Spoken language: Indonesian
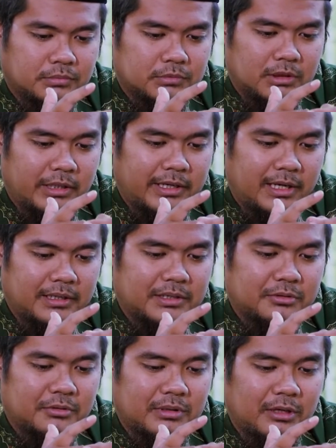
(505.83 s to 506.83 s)
Li'an
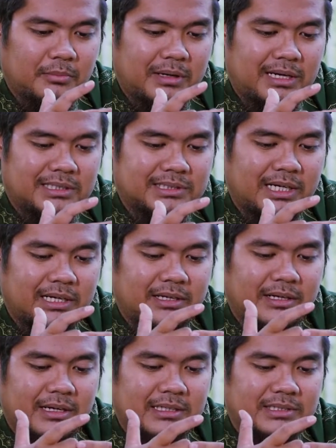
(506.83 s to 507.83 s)
itu kalau
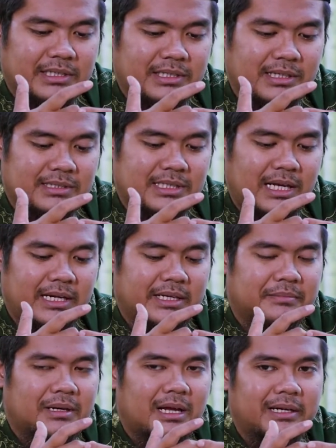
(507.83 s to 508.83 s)
bahasanya aslinya saling
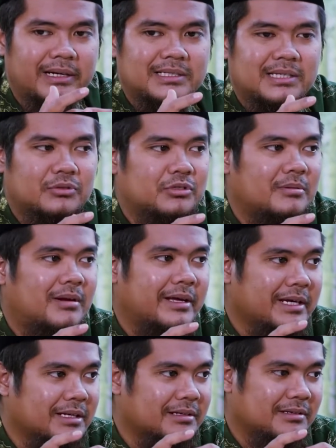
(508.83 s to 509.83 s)
melaknat satu sama
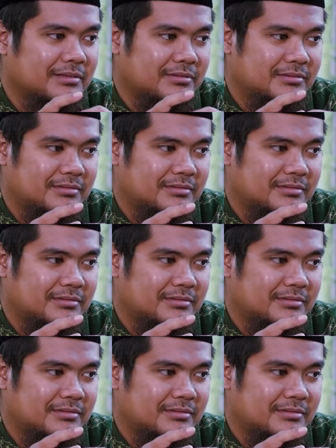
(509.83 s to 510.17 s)
lain itu.